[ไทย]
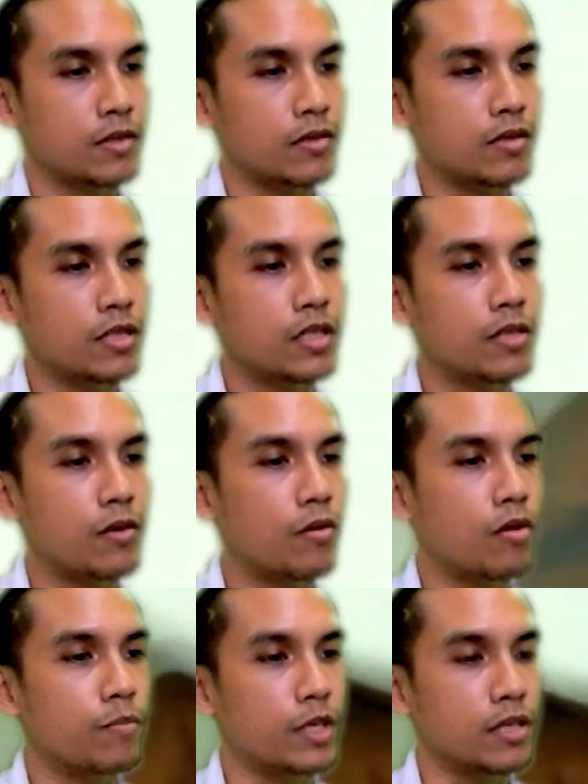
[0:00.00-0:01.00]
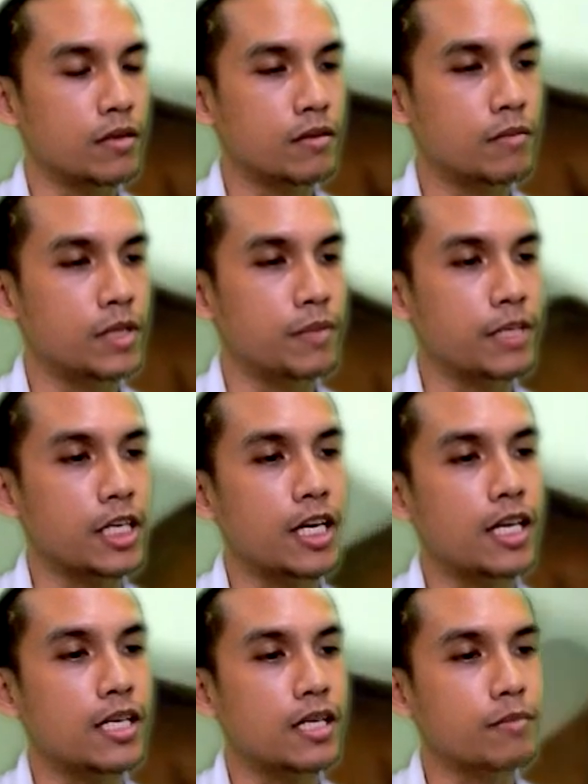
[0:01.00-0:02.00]
ก็ขึ้นโคเหมือน เหมือนเมื่อ
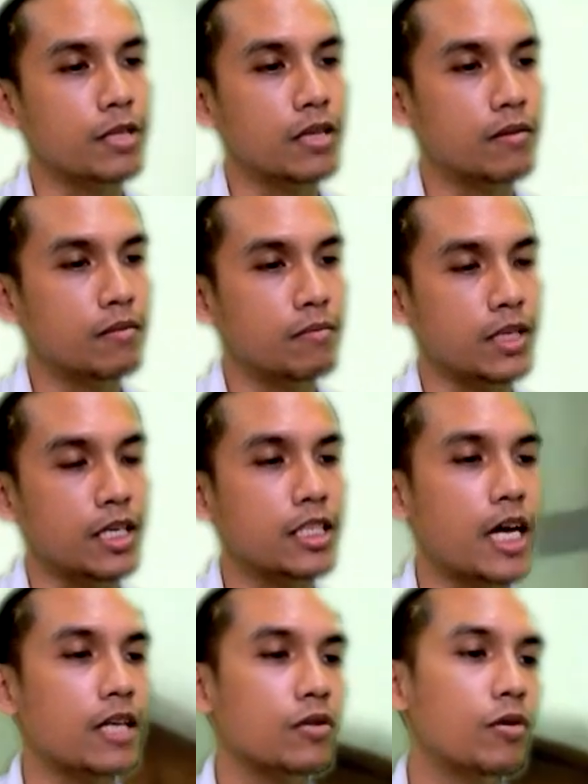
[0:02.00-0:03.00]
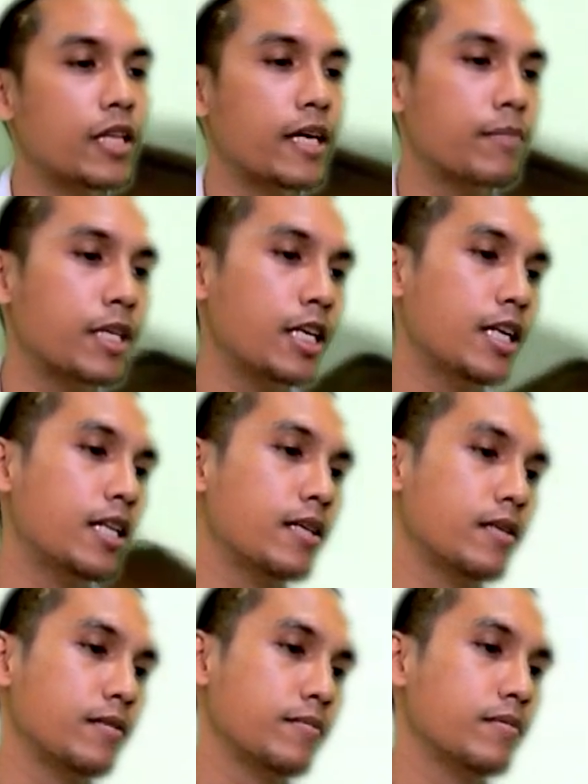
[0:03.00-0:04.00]
กี้แล้วเหมือนเหมือนกระจังตัวเล็กเมื่อกี้แหละ
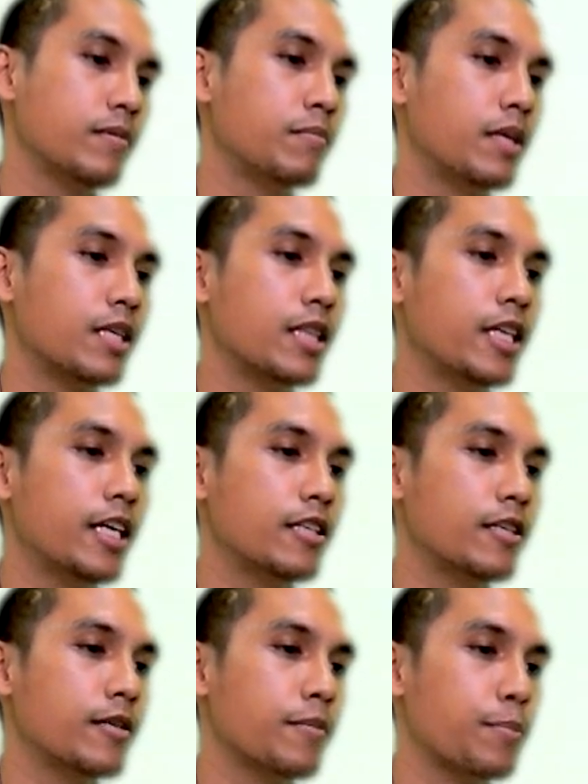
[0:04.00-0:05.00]
เหมือนกันเดะเลย